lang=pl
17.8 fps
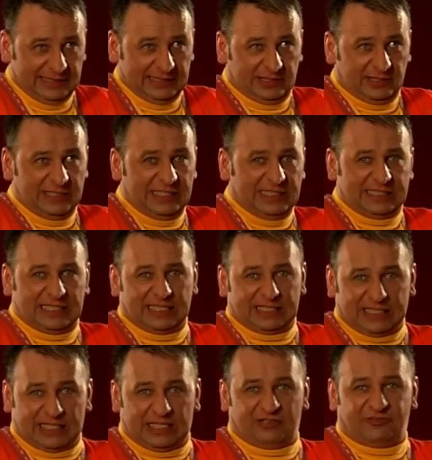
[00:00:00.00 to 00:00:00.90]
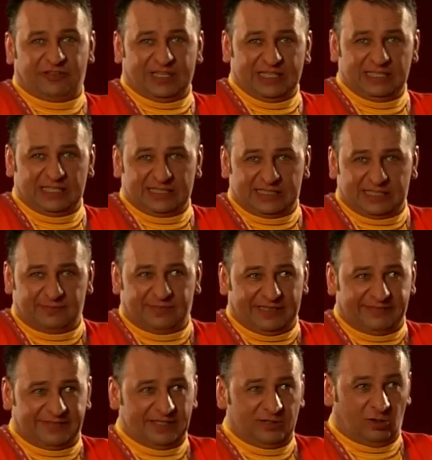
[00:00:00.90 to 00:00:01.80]
to nie jest aż taka fajna
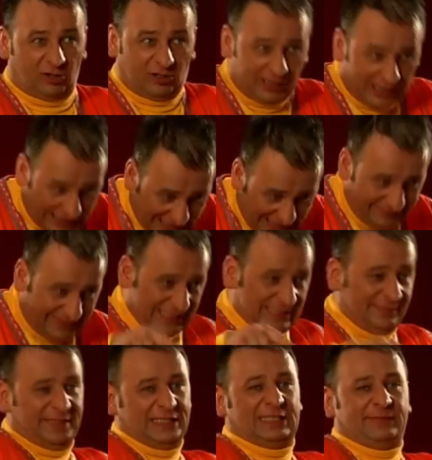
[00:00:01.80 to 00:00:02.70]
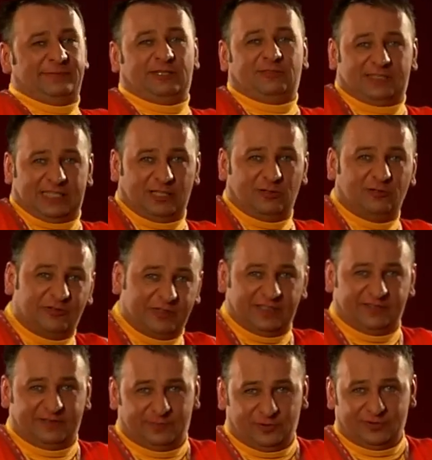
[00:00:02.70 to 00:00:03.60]
zabawa, no. Chyba, że będzie miał
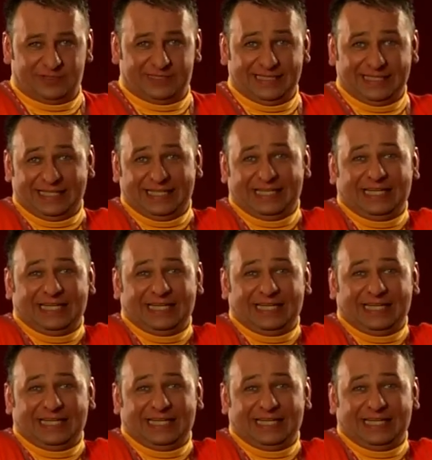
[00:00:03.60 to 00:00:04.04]
żarówkę w buzi.